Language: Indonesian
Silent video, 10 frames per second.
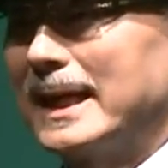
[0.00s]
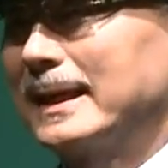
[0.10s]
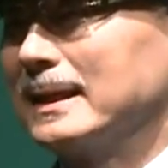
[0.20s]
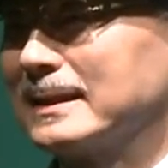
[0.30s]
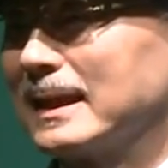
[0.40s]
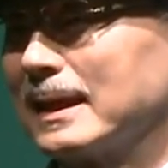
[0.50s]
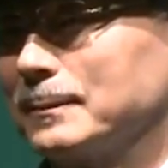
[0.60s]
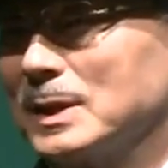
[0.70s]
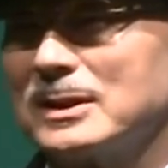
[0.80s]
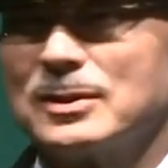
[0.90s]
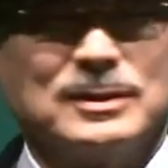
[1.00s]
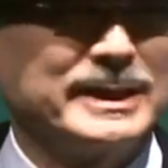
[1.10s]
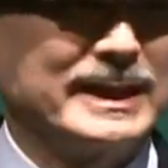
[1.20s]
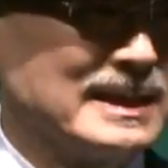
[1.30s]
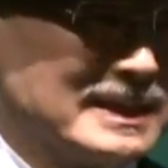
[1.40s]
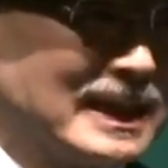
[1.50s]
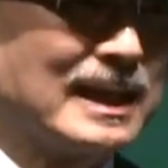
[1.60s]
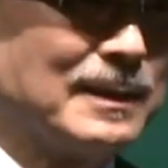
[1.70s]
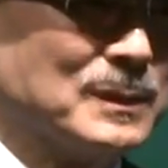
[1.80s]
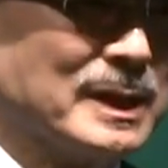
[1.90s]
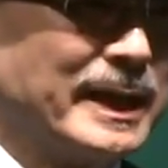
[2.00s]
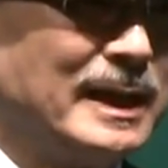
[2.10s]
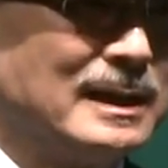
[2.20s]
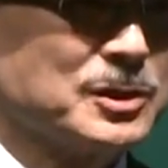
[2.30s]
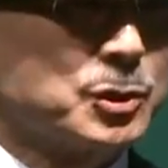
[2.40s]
bahwa kita adalah masyarakat di